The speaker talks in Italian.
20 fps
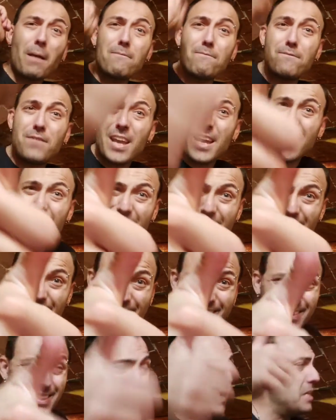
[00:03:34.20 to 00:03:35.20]

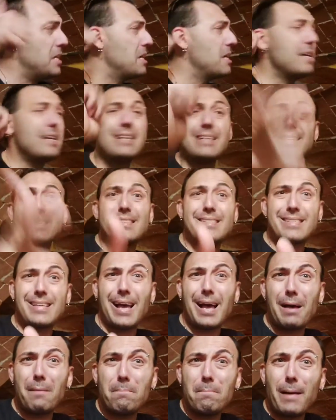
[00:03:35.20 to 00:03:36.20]
venerdì,
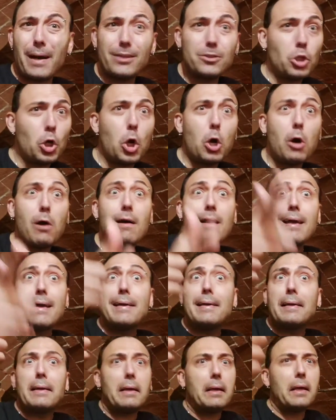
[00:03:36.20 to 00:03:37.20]
sabato
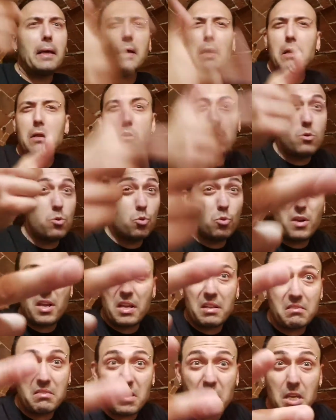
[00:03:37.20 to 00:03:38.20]
e
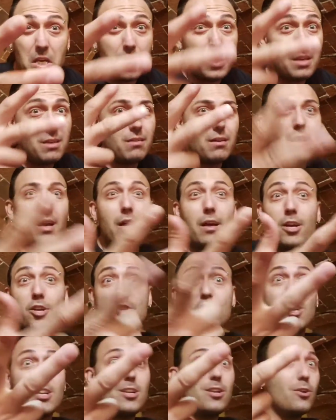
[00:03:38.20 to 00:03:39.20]
lunedì
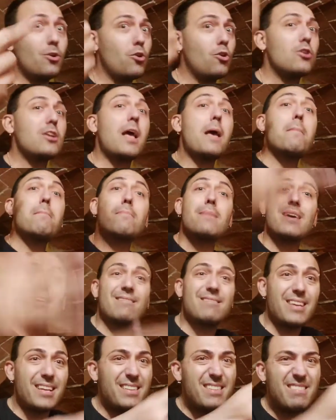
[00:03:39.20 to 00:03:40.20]
esce il e
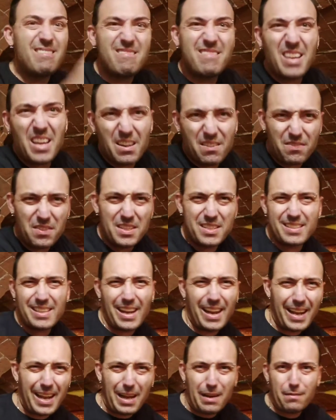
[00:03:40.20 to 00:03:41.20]
martedì interviste,
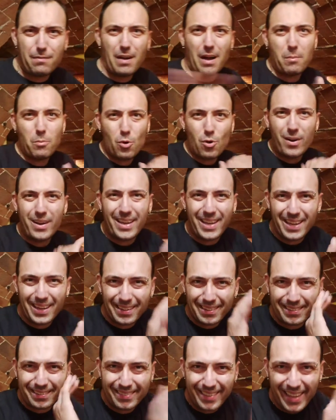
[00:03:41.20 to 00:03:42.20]
ragazzi famo
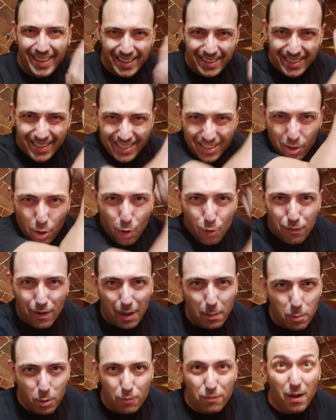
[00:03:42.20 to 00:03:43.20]
il delirio,
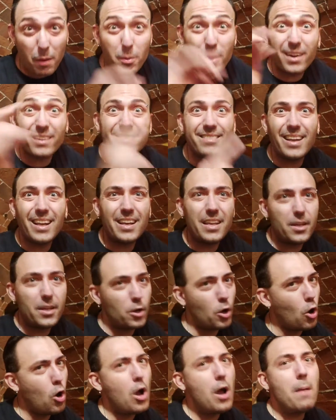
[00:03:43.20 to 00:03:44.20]
famo, famo il
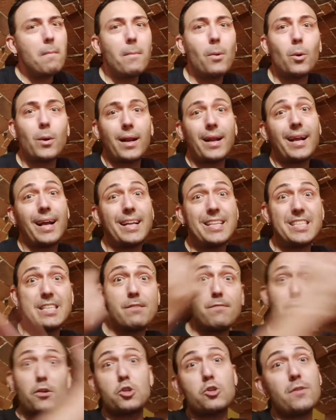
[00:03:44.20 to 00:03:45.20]
delirio. Ma ora ragazzi
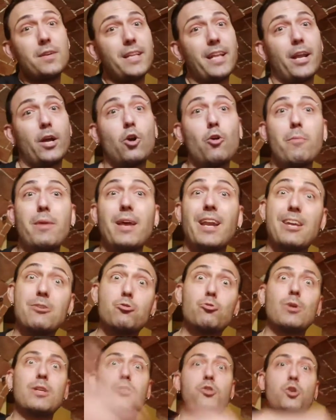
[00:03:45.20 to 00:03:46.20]
vi faccio vedere com'è la
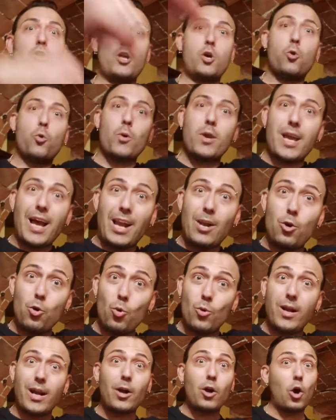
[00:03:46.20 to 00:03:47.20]
situazione qui a
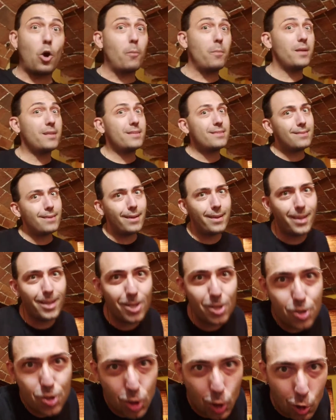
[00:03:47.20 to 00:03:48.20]
Luca Comics
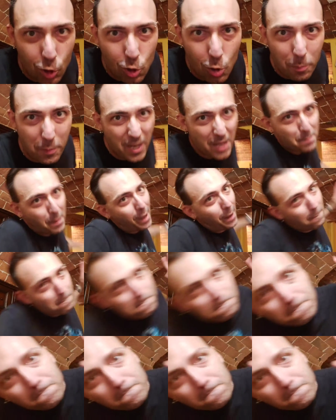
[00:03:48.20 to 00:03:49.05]
il giorno prima.